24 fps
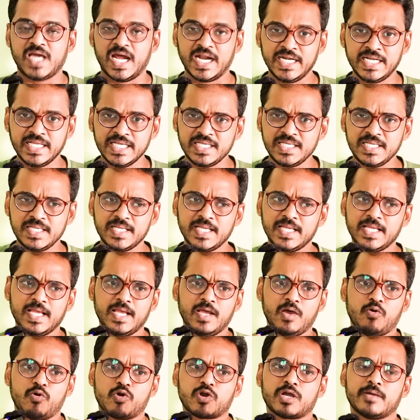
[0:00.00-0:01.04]
అంటే
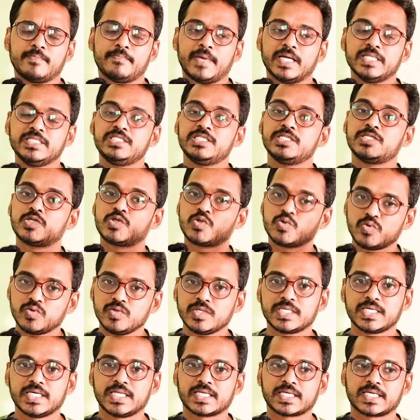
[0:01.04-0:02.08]
ఒక మంచి
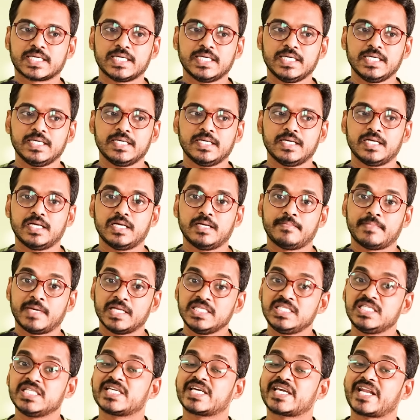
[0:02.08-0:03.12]
టూల్ కనుక
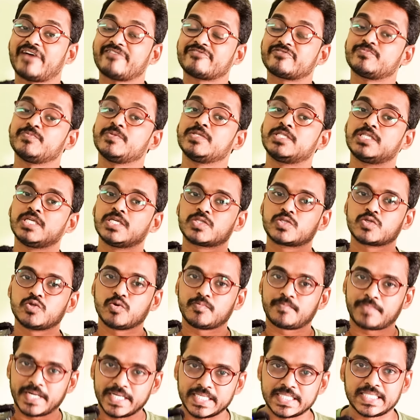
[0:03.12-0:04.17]
మంచి క్రాఫ్ట్స్మెన్ చేతిలో
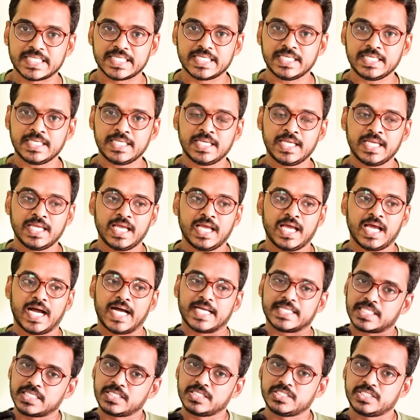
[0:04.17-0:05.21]
పడితే
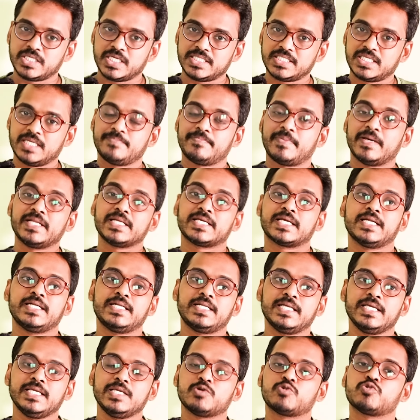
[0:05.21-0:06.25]
అతను చేసే పని
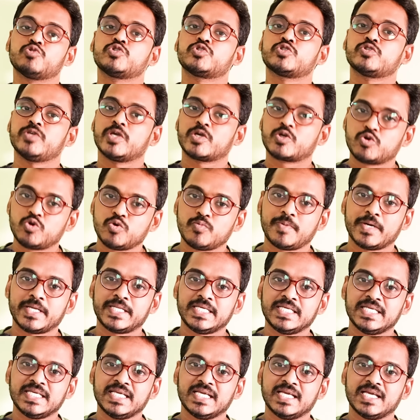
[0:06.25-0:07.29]
కంటే ఇంకొంచెం ఎక్కువ
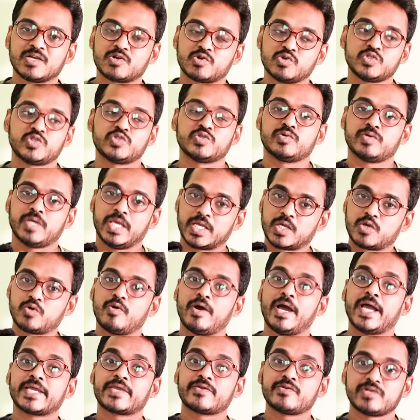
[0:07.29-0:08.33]
పని కొంచెం ఎక్కువ
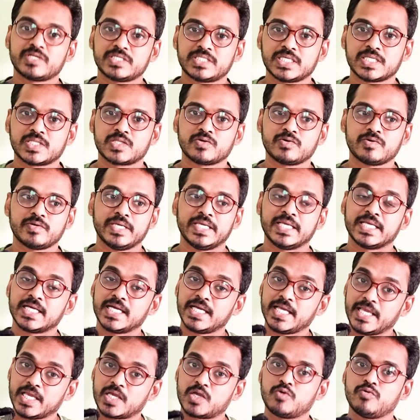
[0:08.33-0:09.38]
యాక్యురసీతో ఇంకా
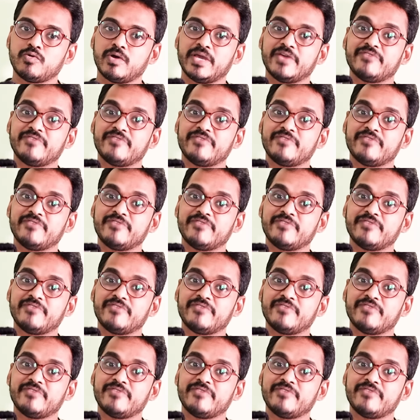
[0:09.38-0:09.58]
ఎక్కువ